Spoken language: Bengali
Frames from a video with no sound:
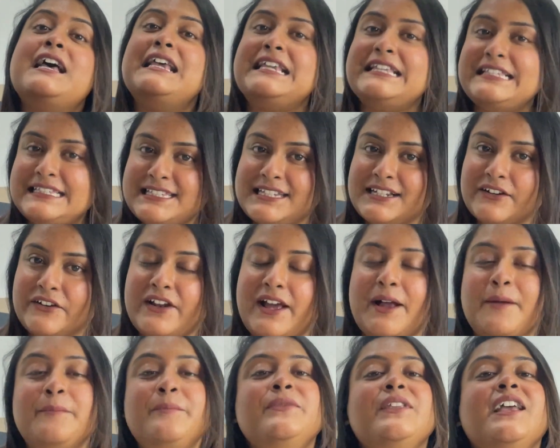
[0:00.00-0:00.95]

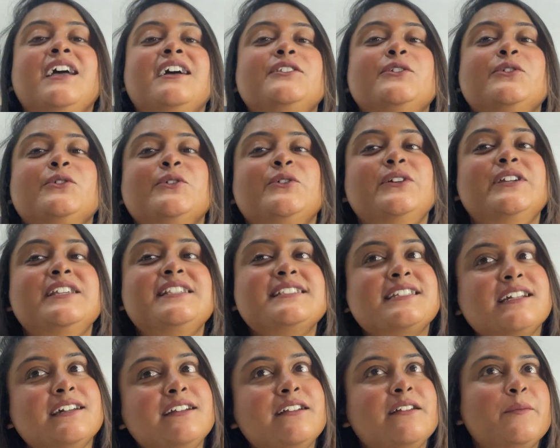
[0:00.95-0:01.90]
ইনস্টাগ্রাম তো
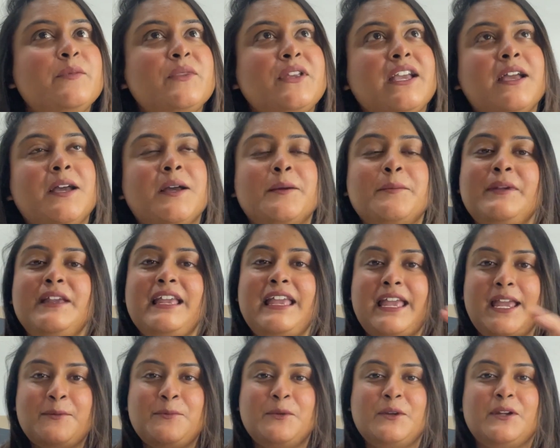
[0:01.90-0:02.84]
ইনস্টাগ্রাম থেকে আমি
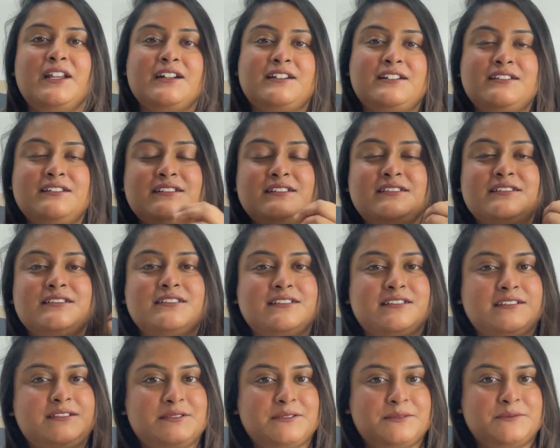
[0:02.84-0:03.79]
এই প্রোডাক্টটার
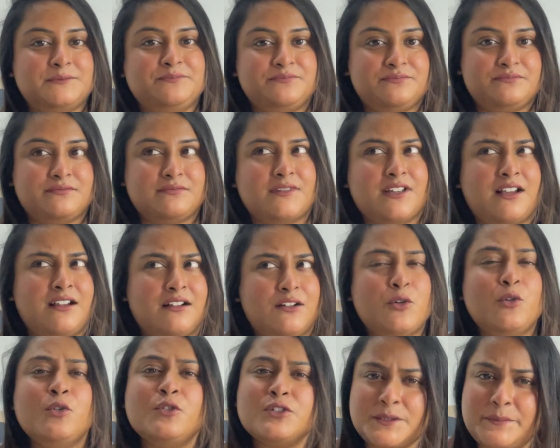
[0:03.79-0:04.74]

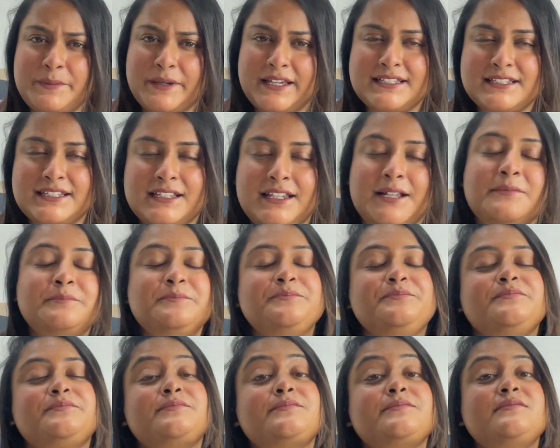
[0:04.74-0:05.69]
খোঁজ পেয়েছিলাম
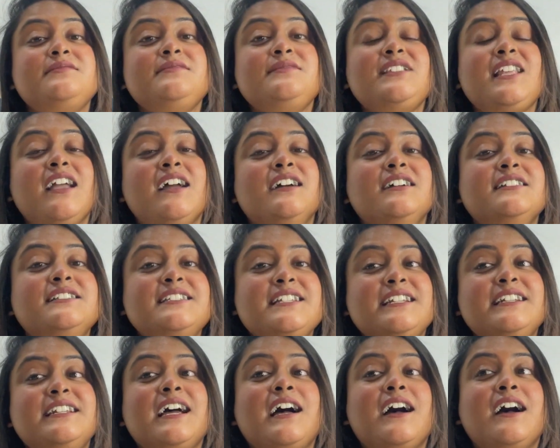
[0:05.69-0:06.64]

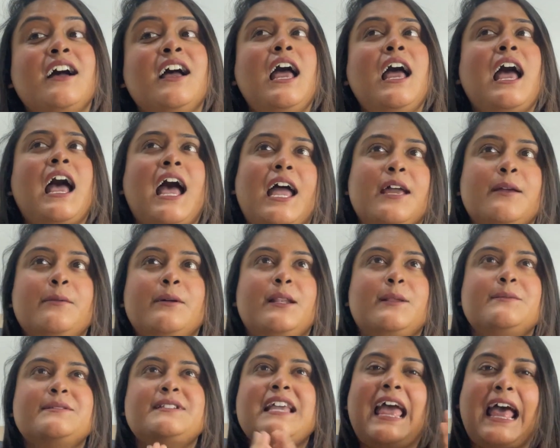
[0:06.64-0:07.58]
যেটা আমি
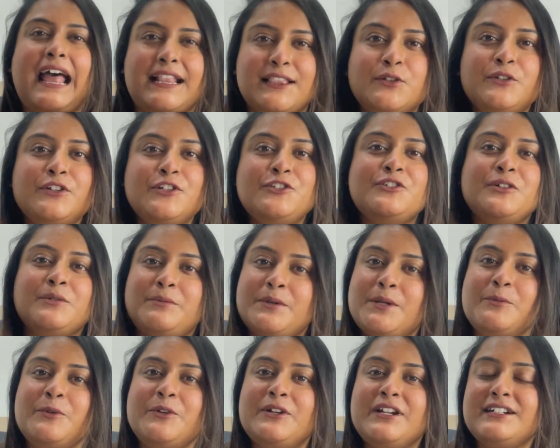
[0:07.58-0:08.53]
বললাম যে এত কিছু
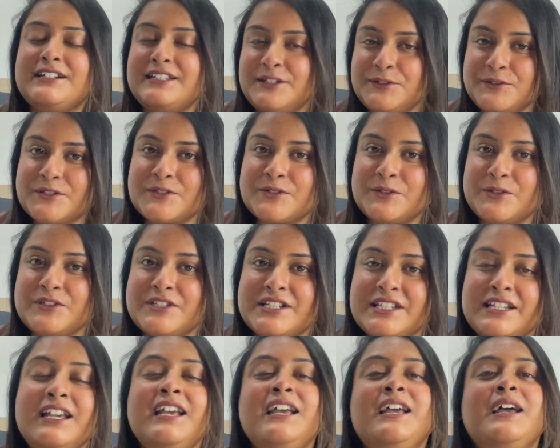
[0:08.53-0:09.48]
আমরা প্রোডাক্ট ইউজ
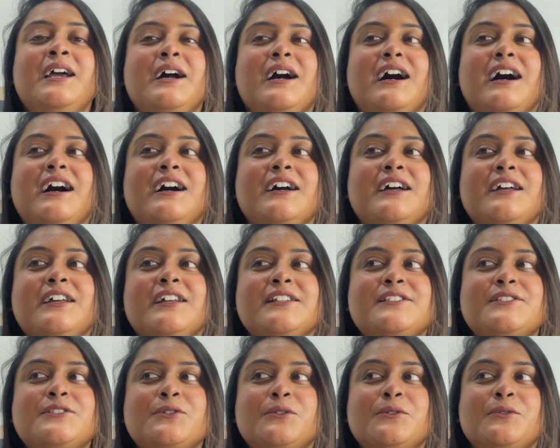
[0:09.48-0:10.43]
করছি
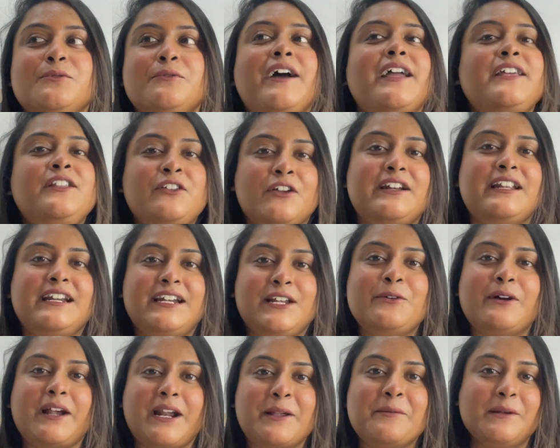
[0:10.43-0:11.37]
সো ওয়াই নট
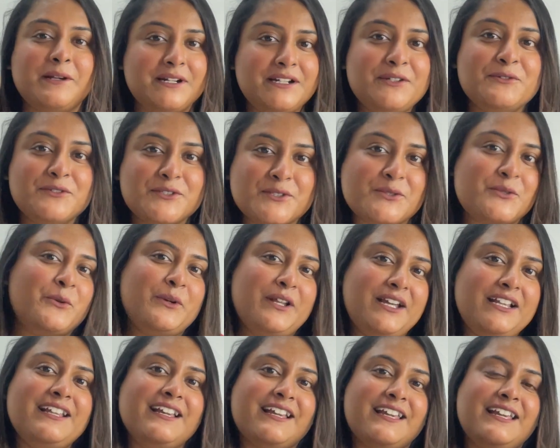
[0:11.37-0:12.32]
এটাও একবার ইউজ
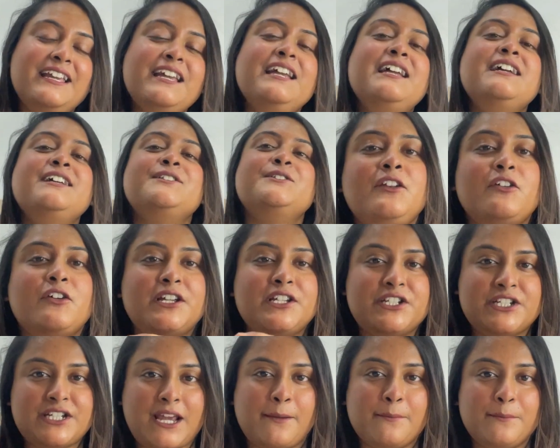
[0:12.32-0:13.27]
করেই দেখি নয়
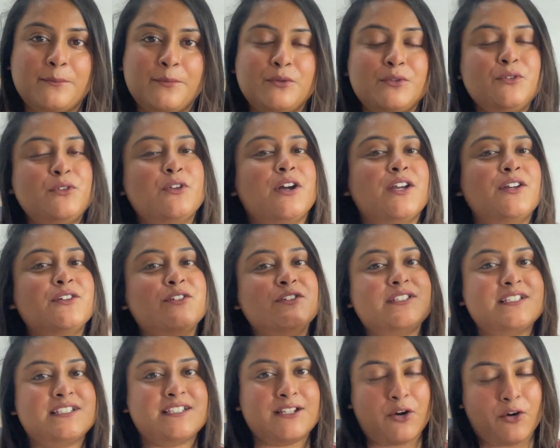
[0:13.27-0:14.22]
শ্যাম্পু নয়
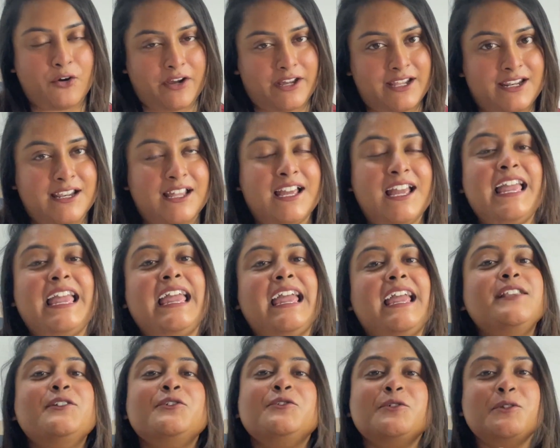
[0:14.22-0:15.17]
হচ্ছে অয়েল
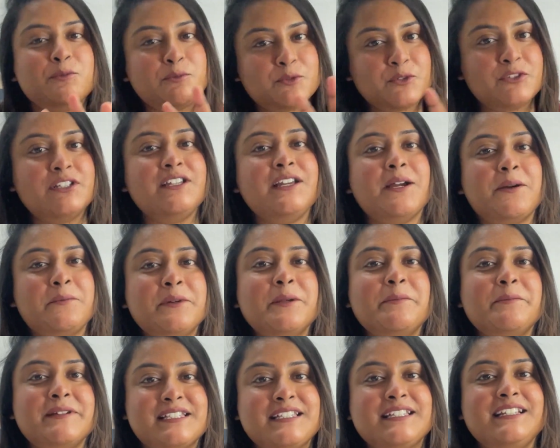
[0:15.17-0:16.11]
এই দুটোর মধ্যেই আমরা
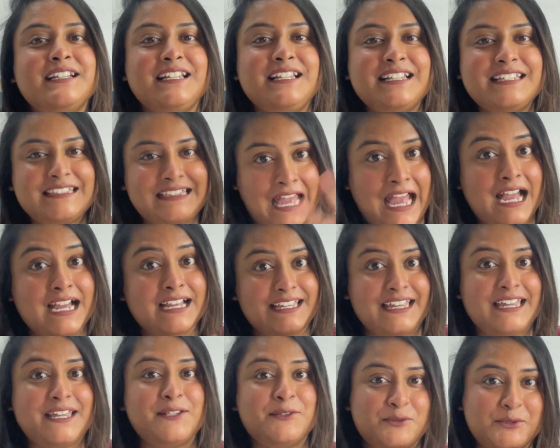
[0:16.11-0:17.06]
বেসিক্যালি
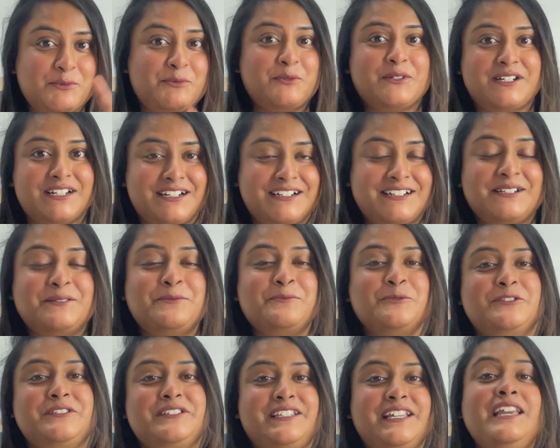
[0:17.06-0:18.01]
থাকি এই দুটো প্রোডাক্টের
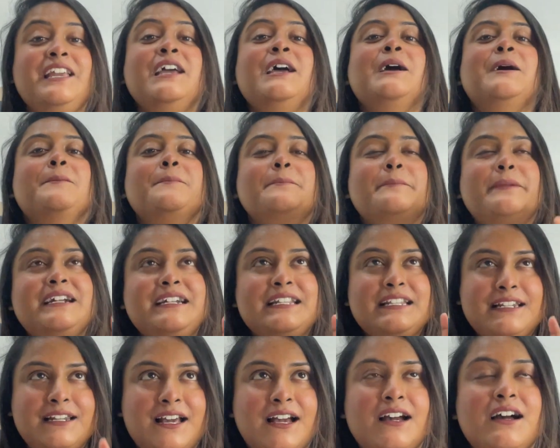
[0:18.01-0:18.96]
মধ্যেই বাট
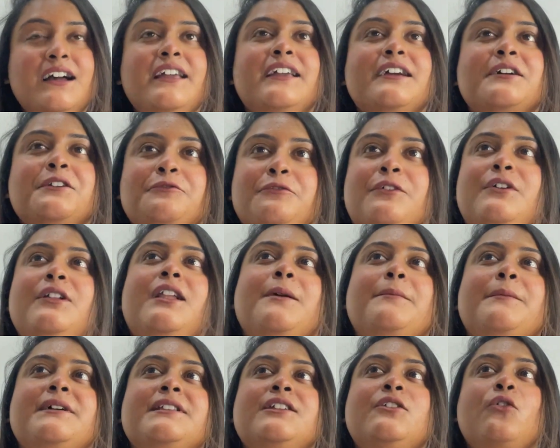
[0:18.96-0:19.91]
না হেয়ার ফল
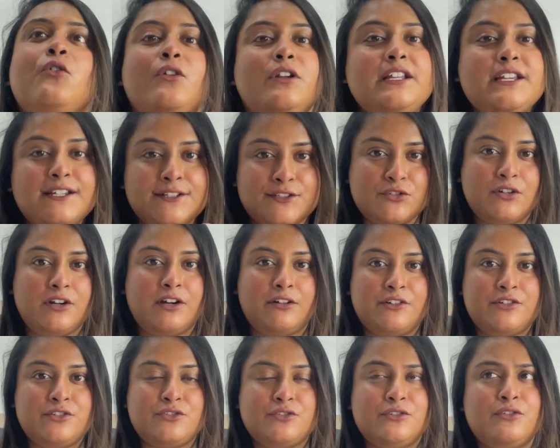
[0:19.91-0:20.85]
আমাদের অনেক কিছু
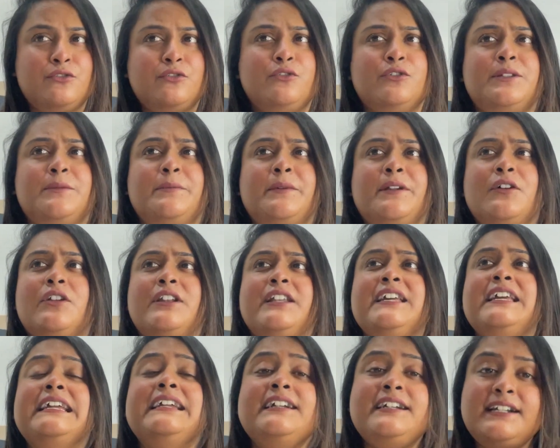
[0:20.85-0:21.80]
কারণের জন্য হতে পারে
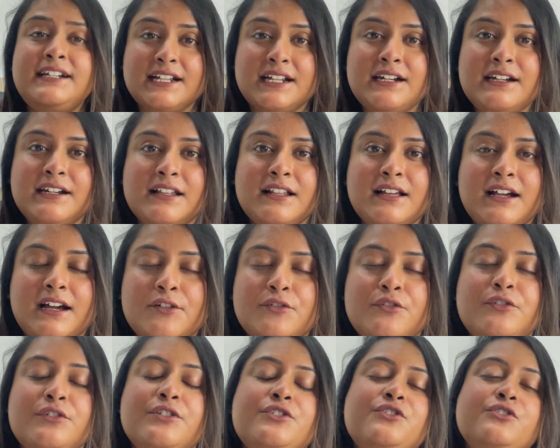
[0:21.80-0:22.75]
অনেক ইন্টারনাল
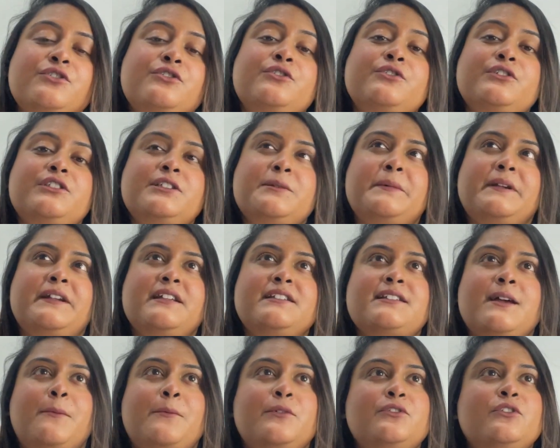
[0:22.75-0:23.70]
কারণের জন্য হতে পারে
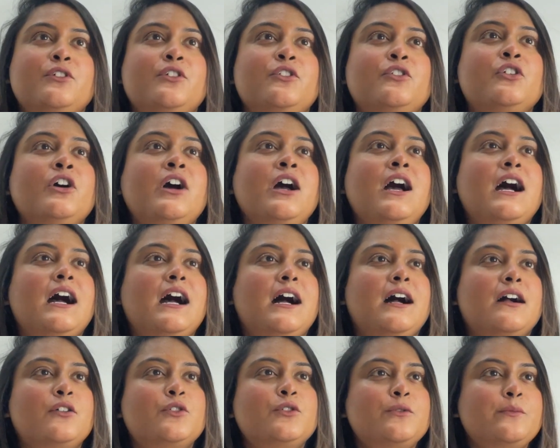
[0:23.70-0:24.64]
যেমন ধরো
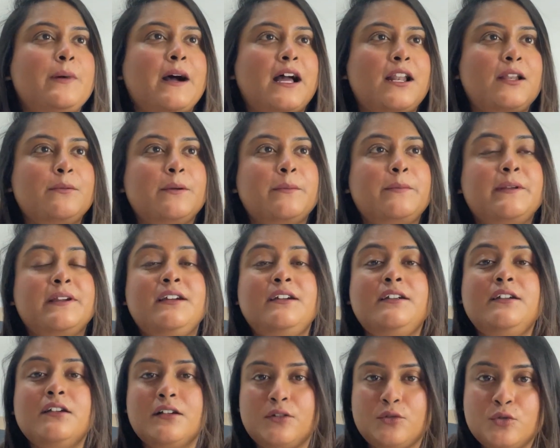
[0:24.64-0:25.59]
খুব ভালোভাবে
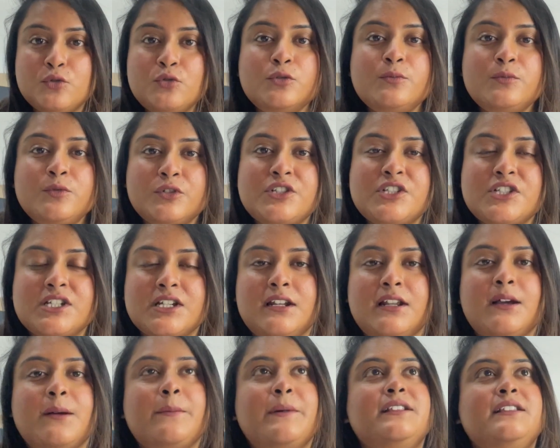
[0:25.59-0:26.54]
ঘুম হচ্ছে
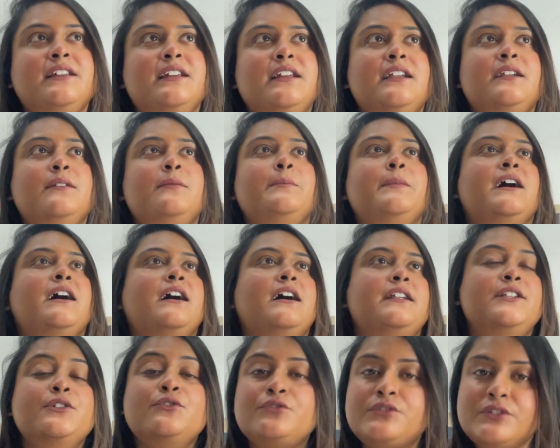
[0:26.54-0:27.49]
না আমাদের বা
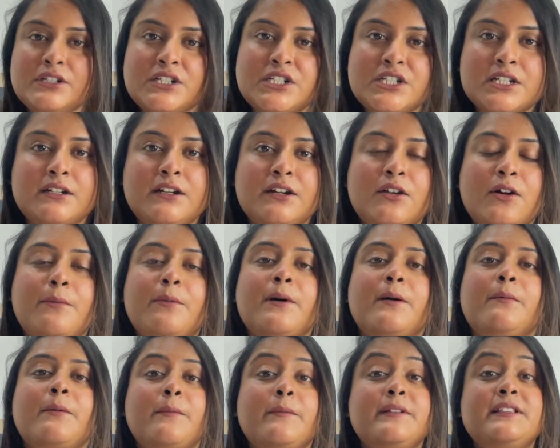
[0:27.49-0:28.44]
নিউট্রিশনের
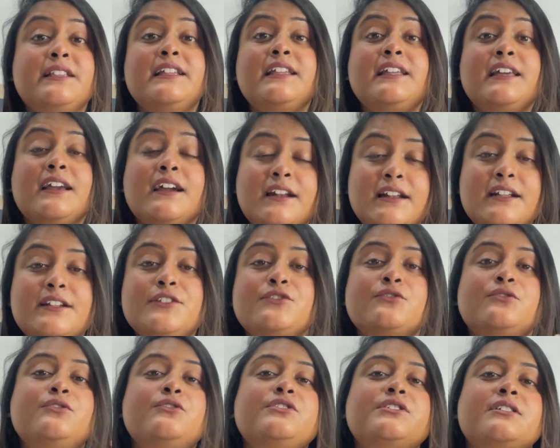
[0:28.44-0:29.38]
অভাব আমাদের হেয়ারের
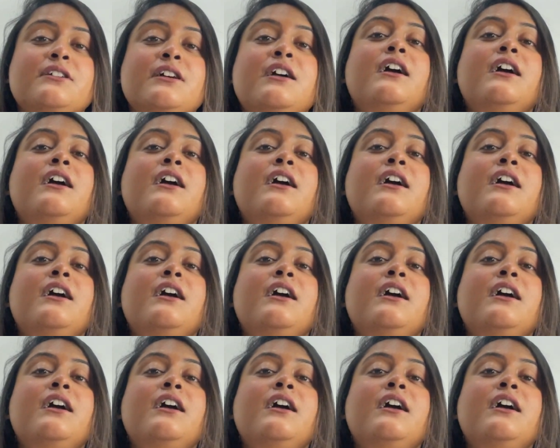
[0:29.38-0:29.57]
জন্য যে